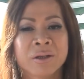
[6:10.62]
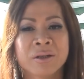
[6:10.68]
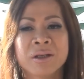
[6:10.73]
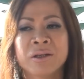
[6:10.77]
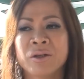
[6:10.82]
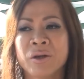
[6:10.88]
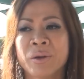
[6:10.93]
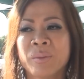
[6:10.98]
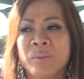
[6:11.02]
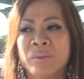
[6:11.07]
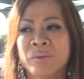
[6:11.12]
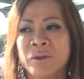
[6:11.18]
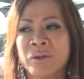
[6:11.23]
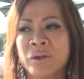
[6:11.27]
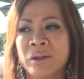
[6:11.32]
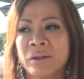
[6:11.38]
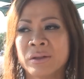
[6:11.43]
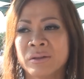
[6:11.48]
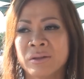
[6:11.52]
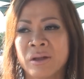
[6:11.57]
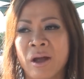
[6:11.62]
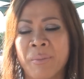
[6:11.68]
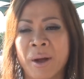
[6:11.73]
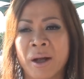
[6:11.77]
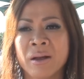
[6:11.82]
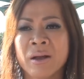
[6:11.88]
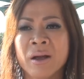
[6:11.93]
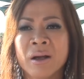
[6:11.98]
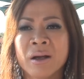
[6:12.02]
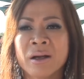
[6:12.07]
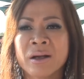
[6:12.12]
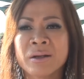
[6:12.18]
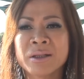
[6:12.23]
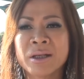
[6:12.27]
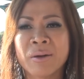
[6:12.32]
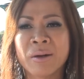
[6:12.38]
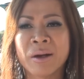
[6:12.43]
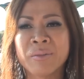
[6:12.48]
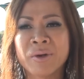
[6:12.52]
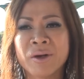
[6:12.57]
chứ chừng tao mà cái
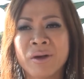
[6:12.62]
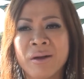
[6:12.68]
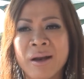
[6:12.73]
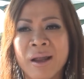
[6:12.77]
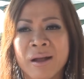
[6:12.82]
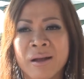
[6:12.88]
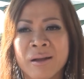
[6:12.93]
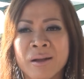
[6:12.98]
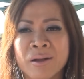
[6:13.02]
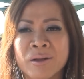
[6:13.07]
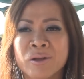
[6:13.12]
sau anh mới nói là